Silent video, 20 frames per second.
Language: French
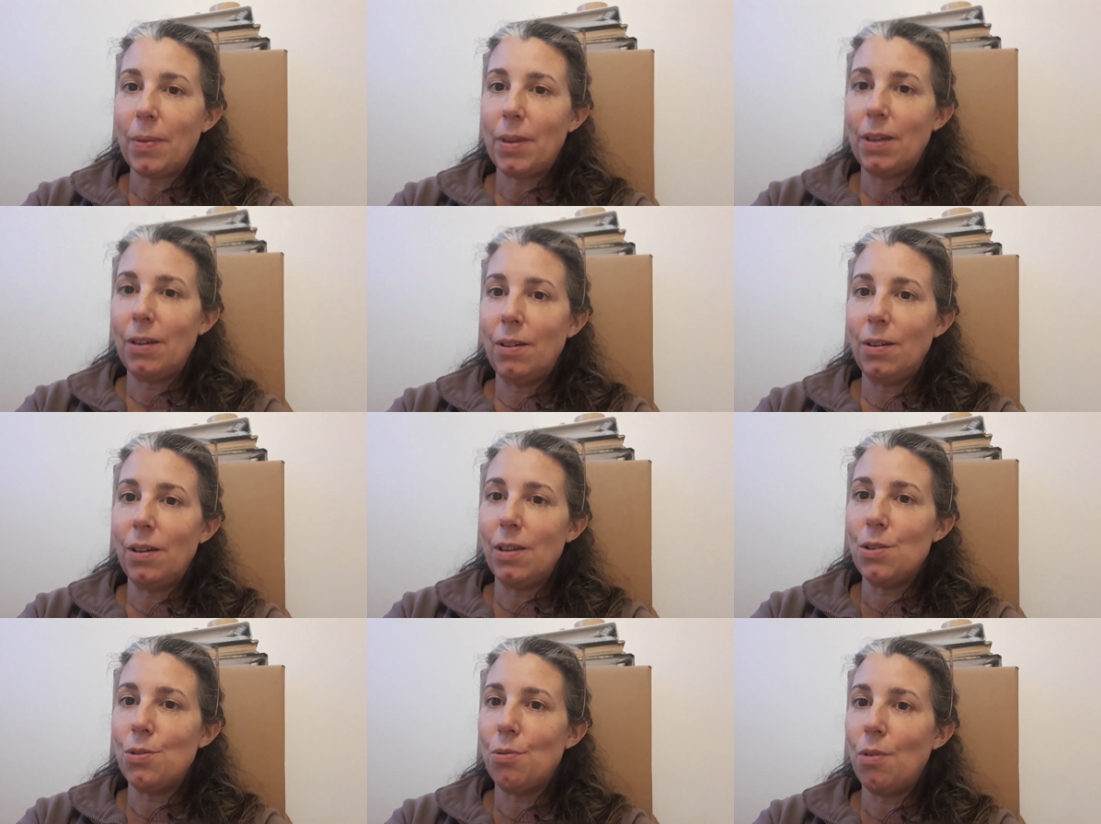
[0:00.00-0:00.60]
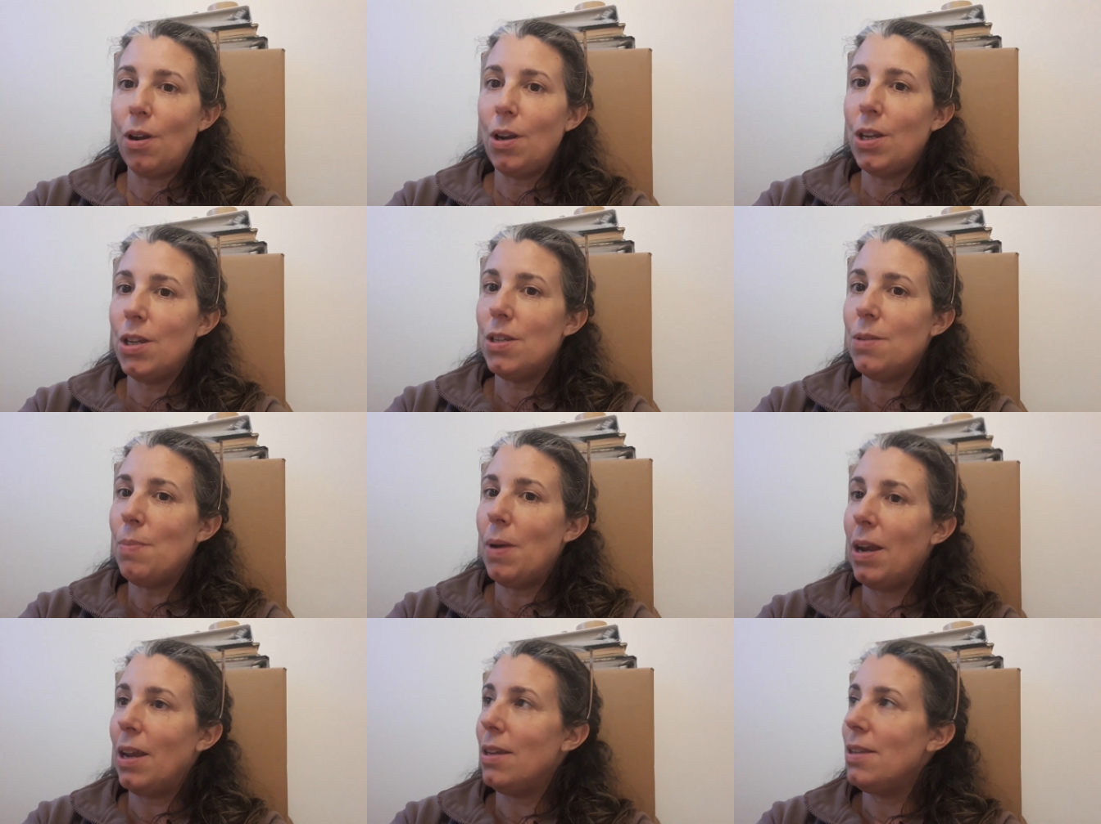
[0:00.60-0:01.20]
Euh, ils sont allés
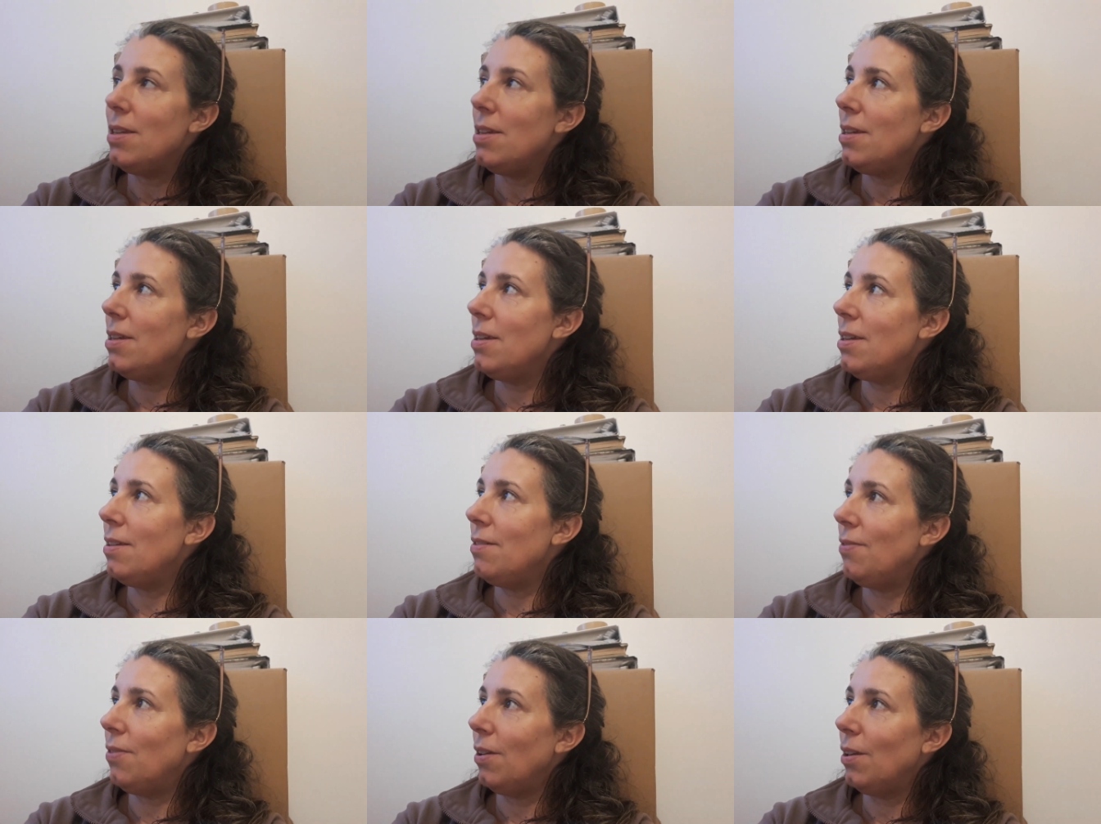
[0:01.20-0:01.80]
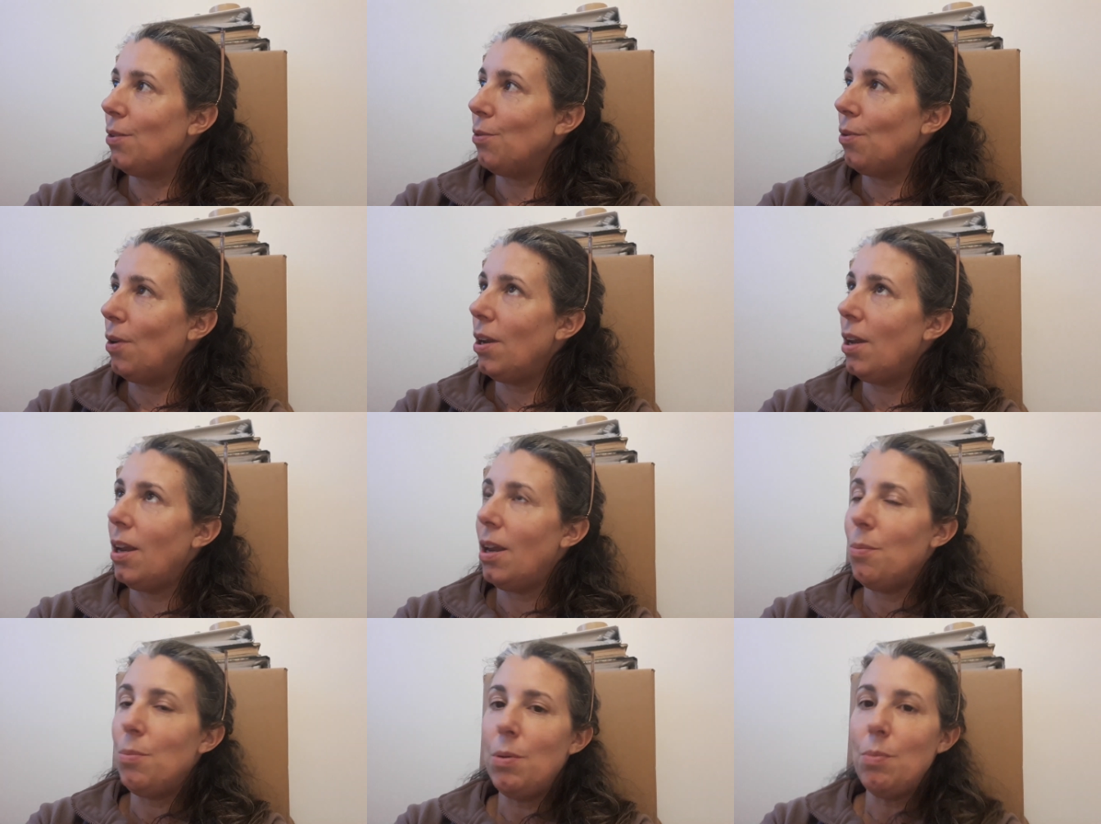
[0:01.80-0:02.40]
se balader, ils sont
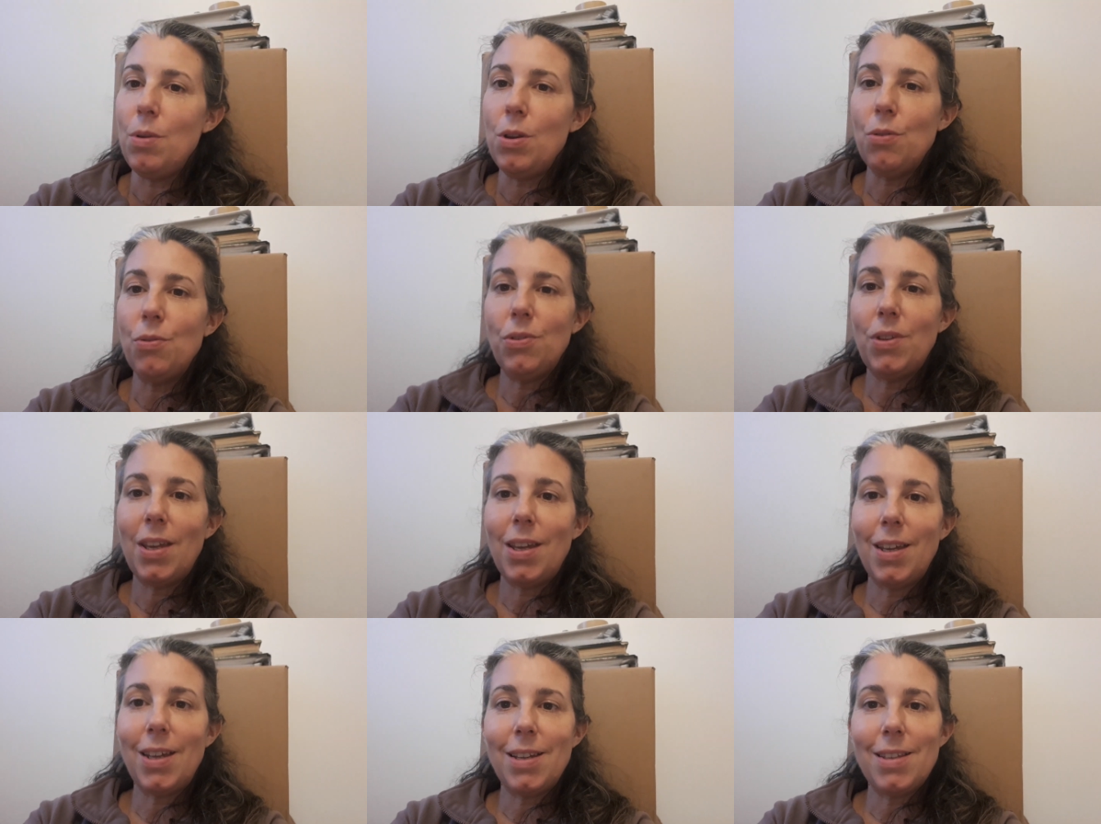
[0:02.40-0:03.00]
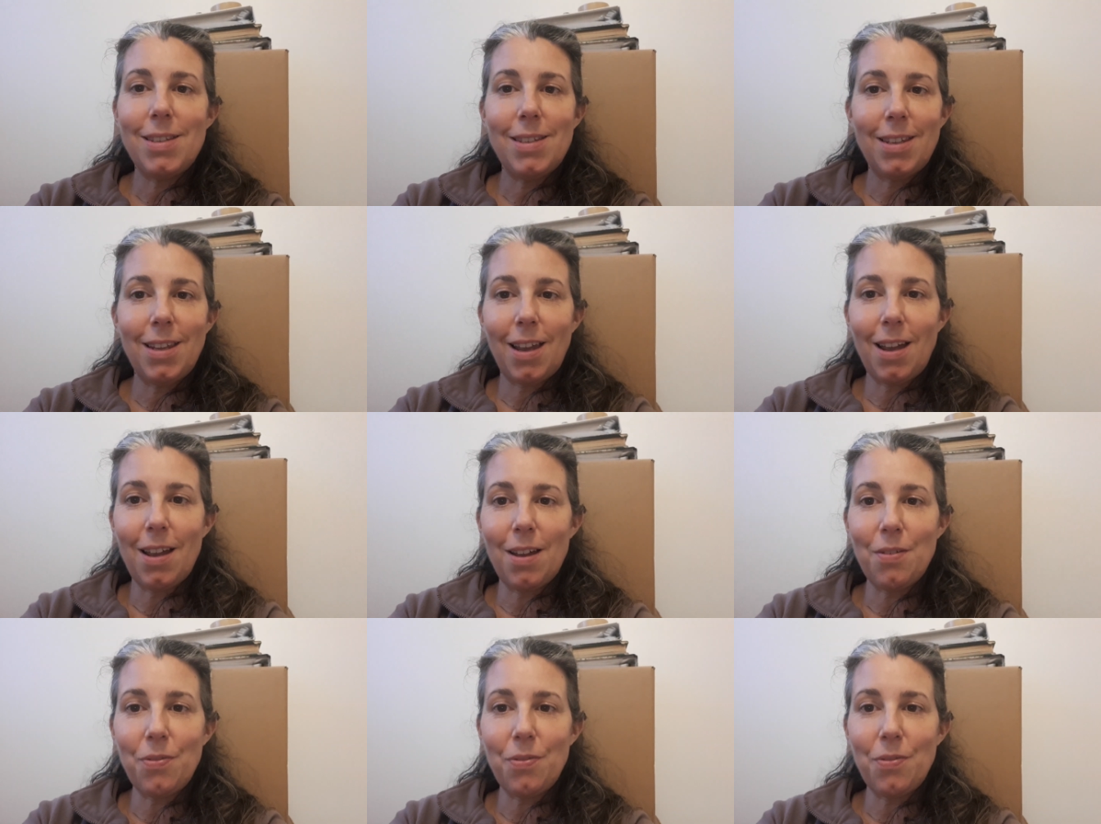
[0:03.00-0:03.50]
allés à la bibliothèque, etc.